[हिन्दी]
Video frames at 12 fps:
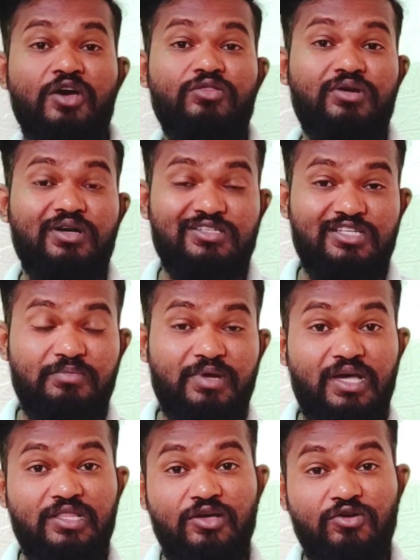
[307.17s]
तो कस्टमर
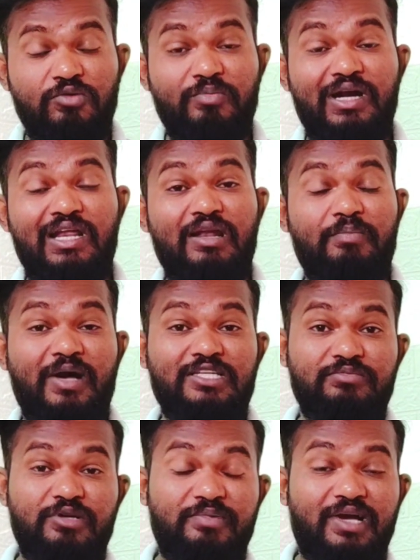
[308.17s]
का देखो मटेरियल पांच
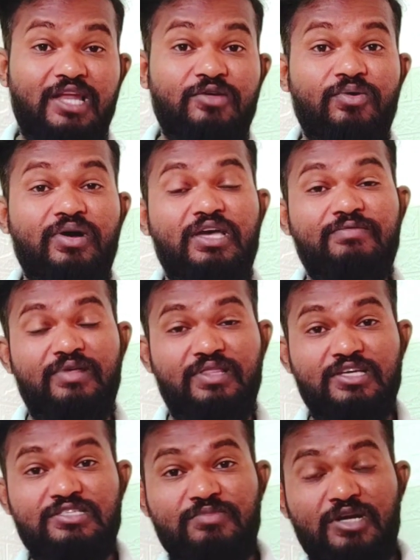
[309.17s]
मिनट में खाली होगा या फिर
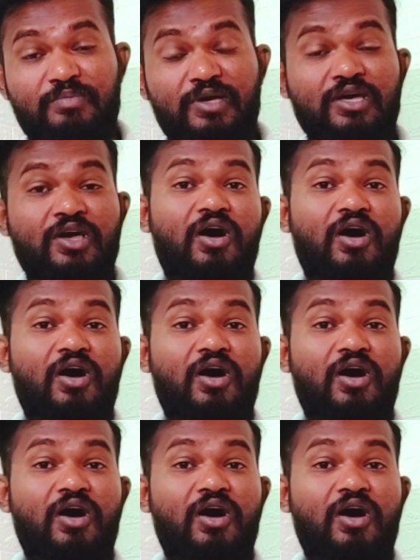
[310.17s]
दस मिनट में